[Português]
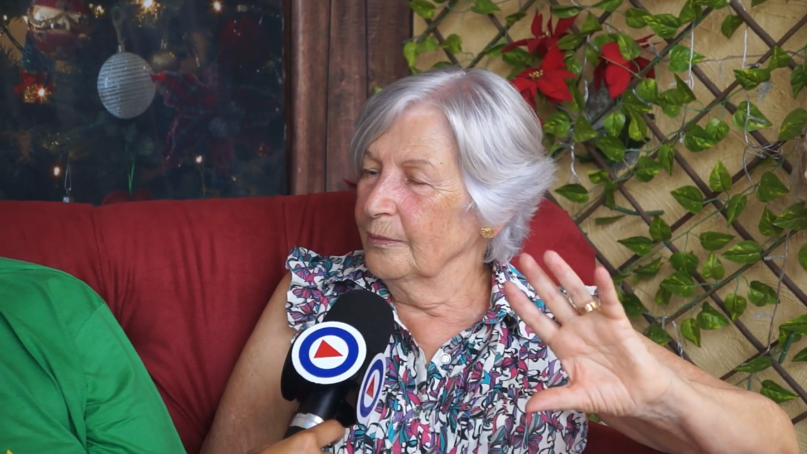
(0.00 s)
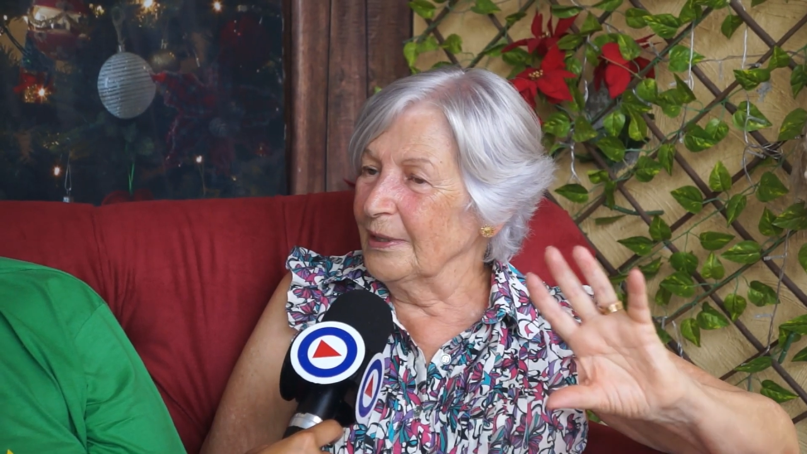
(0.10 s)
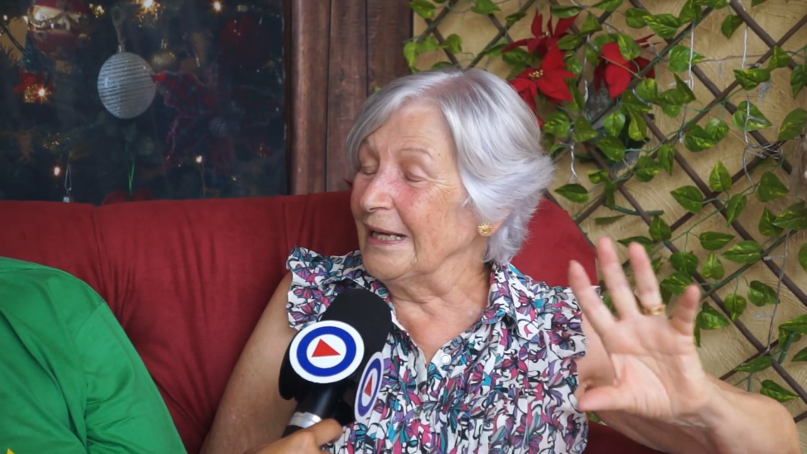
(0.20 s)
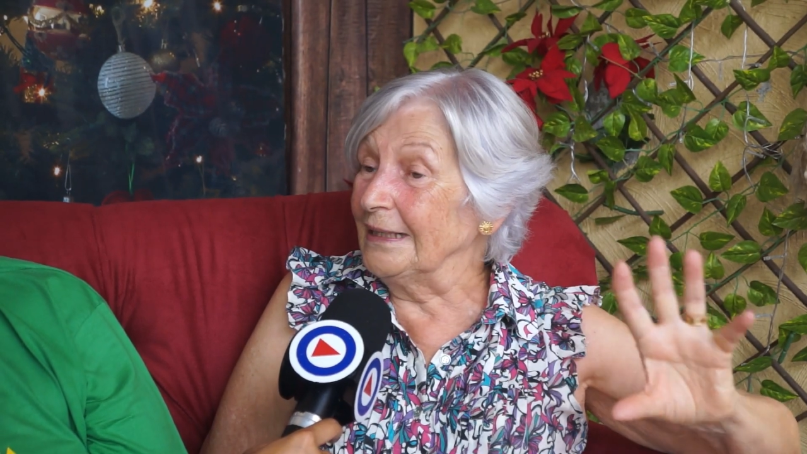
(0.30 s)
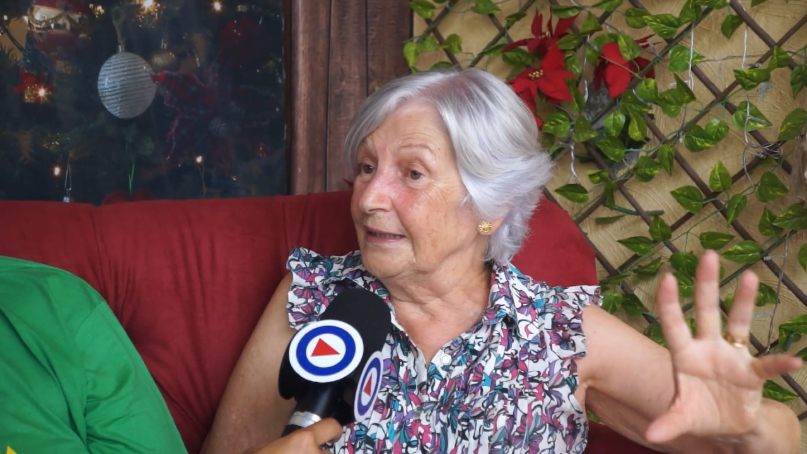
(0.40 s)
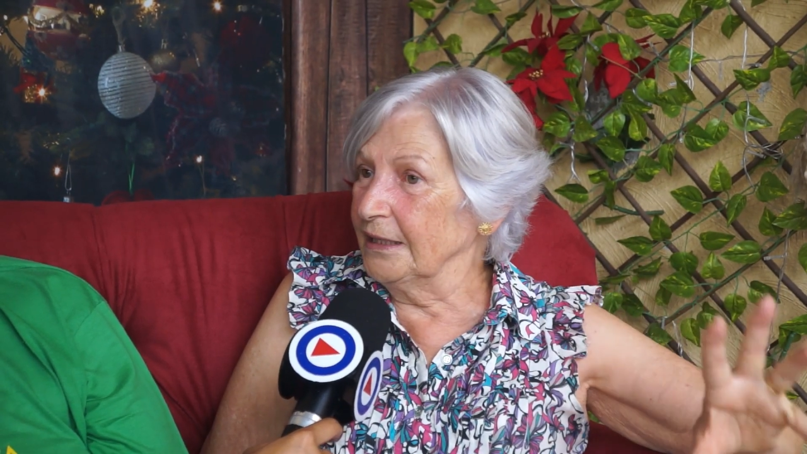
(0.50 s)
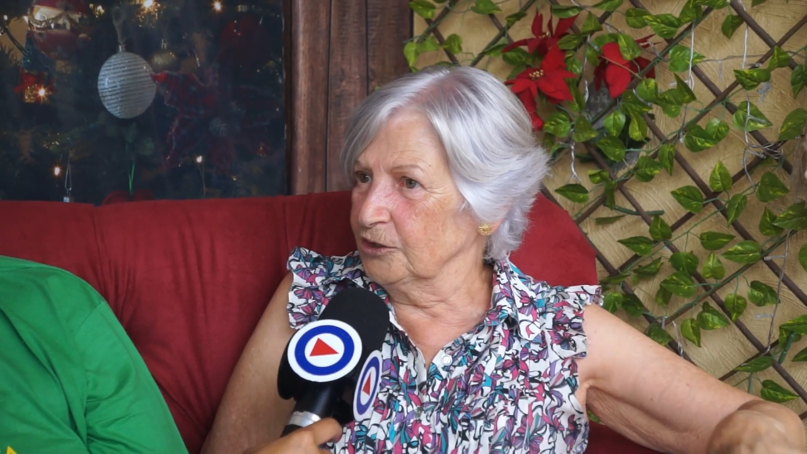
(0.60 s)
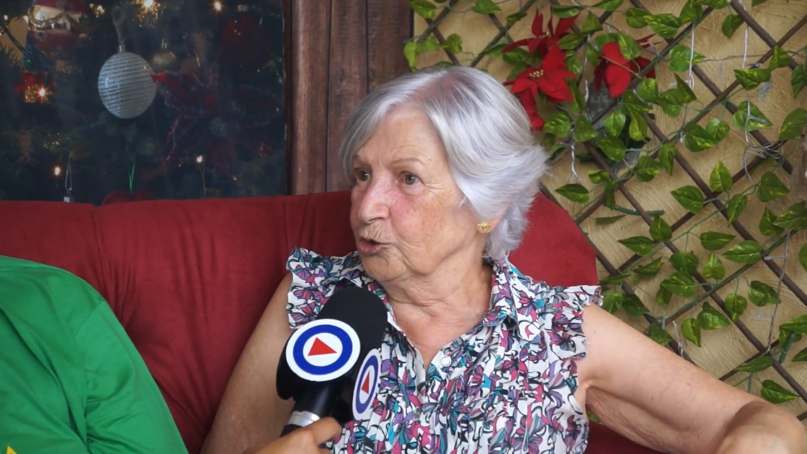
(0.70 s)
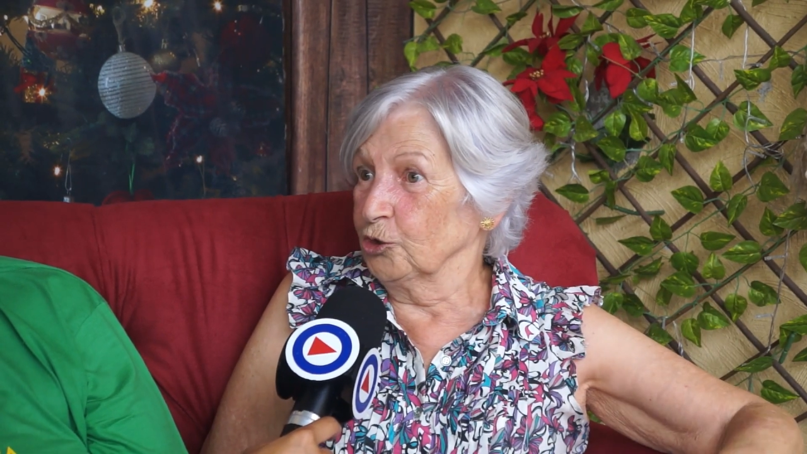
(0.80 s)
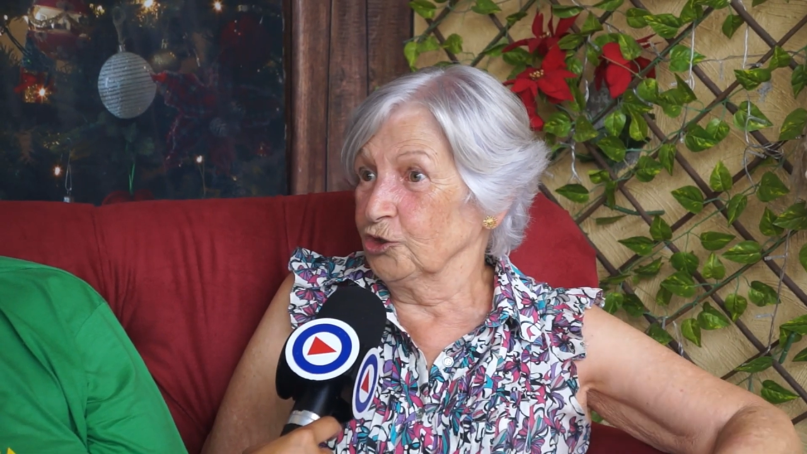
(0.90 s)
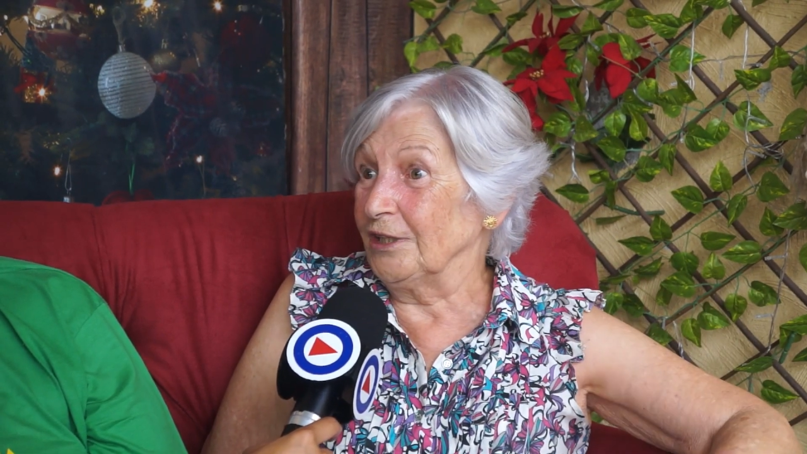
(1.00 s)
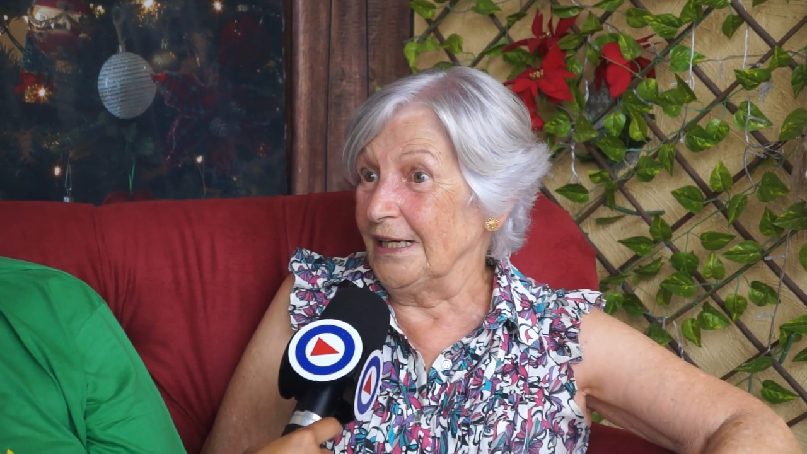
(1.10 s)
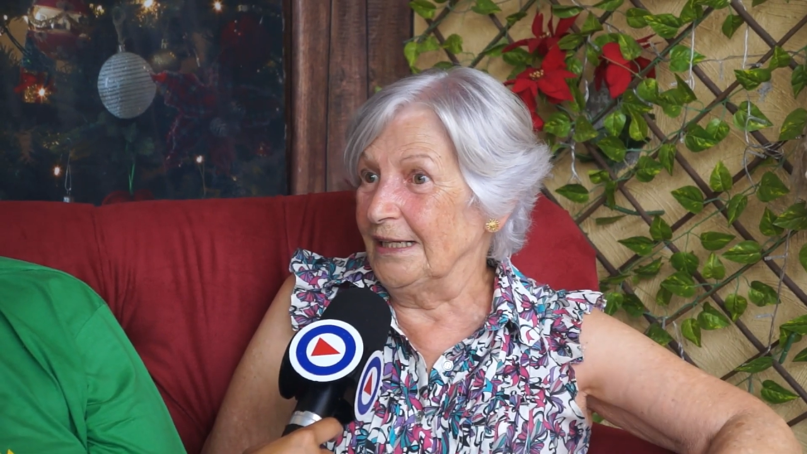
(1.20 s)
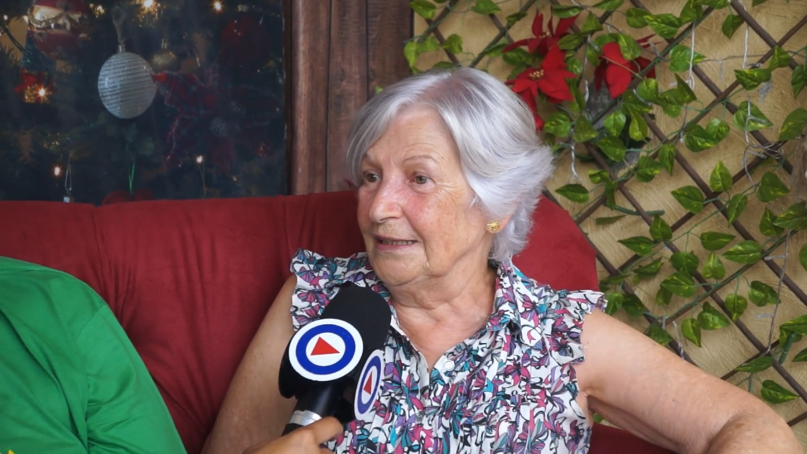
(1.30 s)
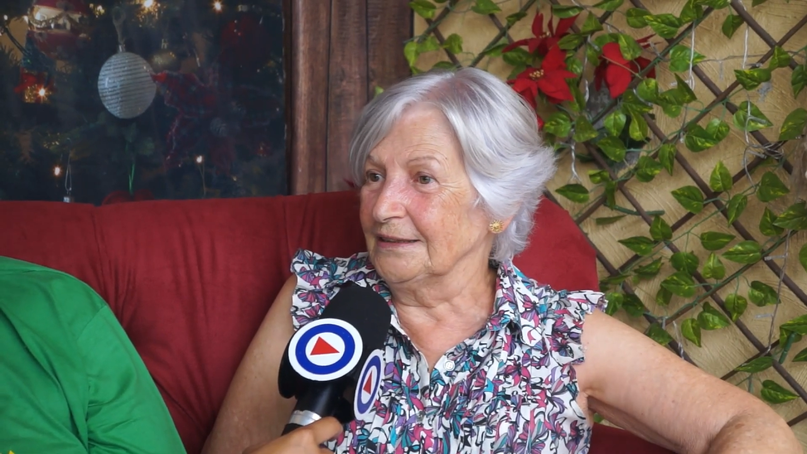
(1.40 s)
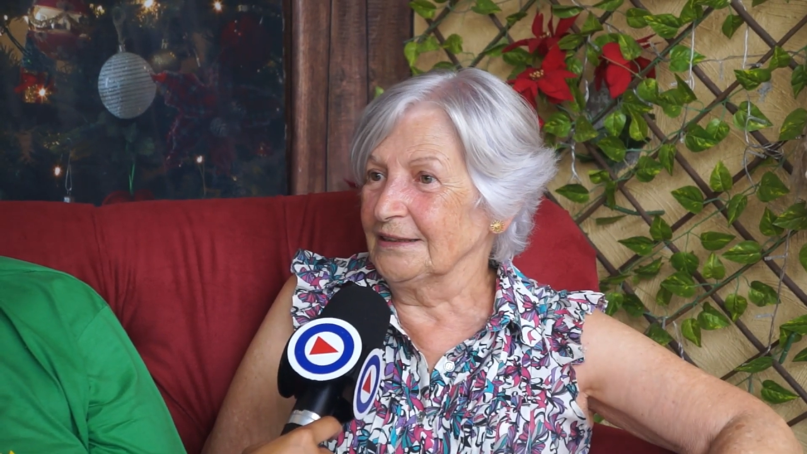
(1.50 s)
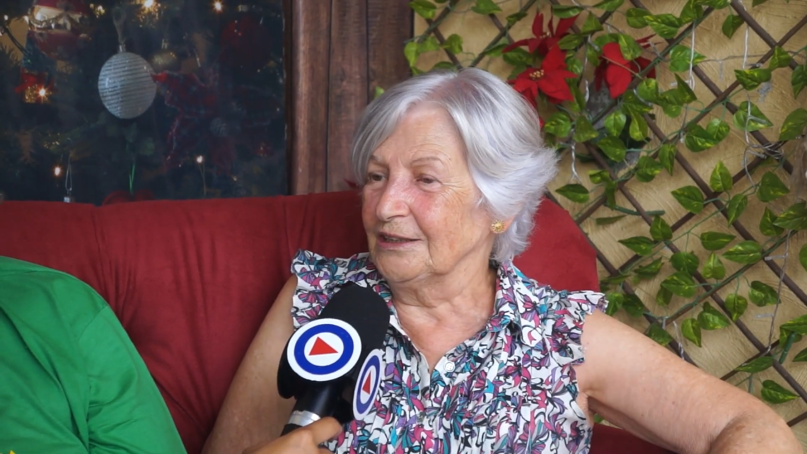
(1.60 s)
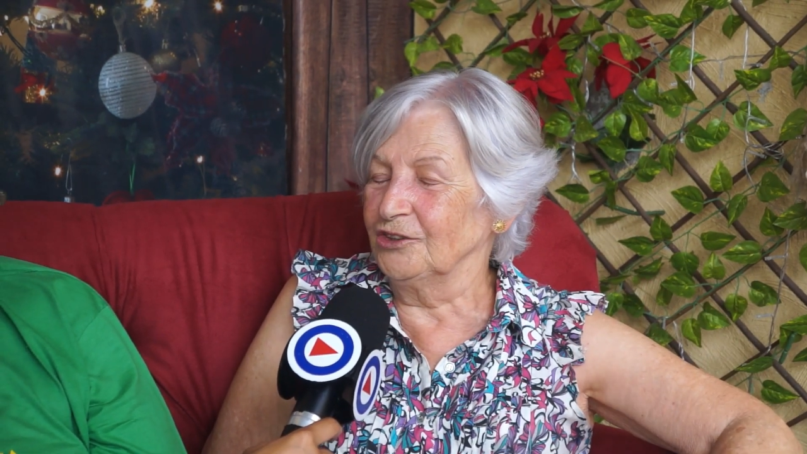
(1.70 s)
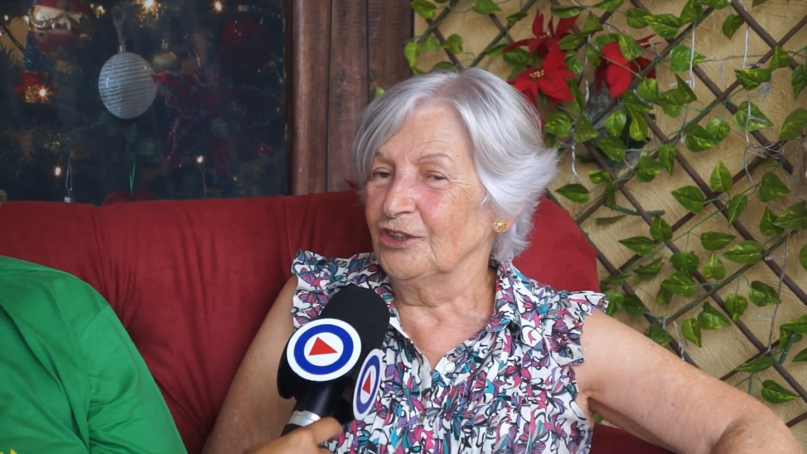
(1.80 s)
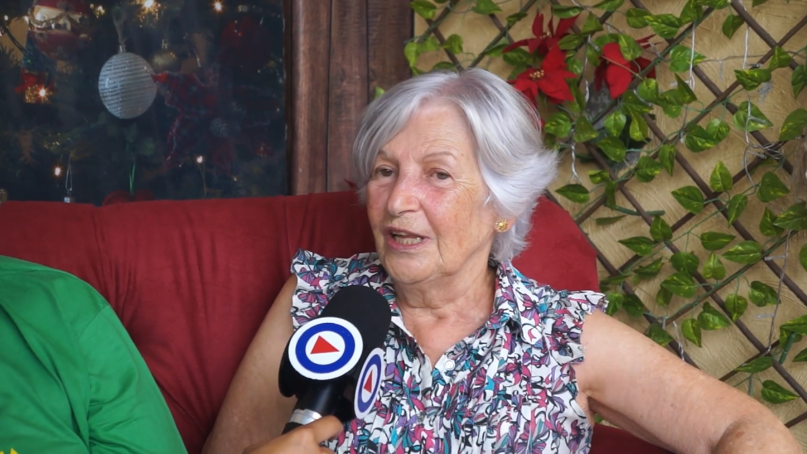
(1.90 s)
brincadeiras com as
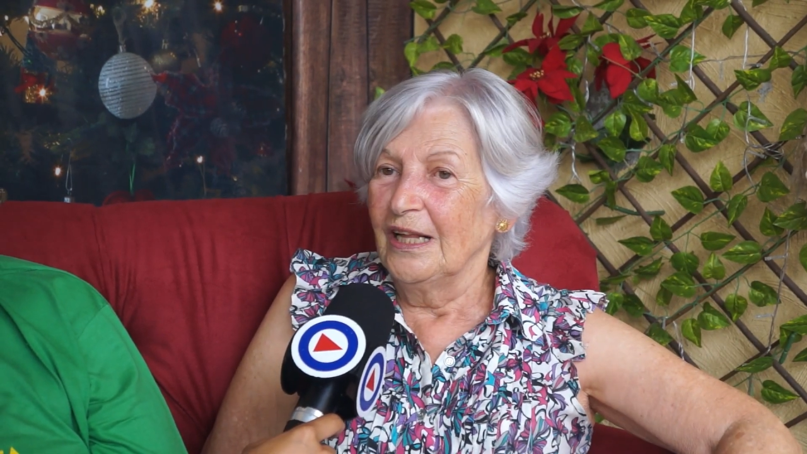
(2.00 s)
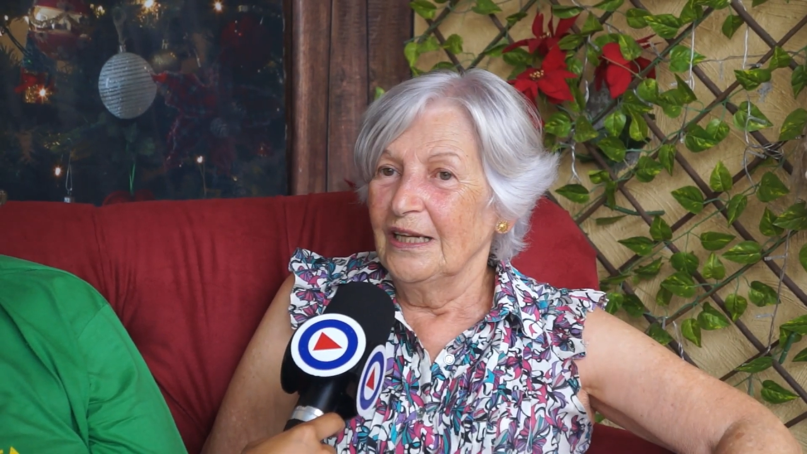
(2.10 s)
crianças.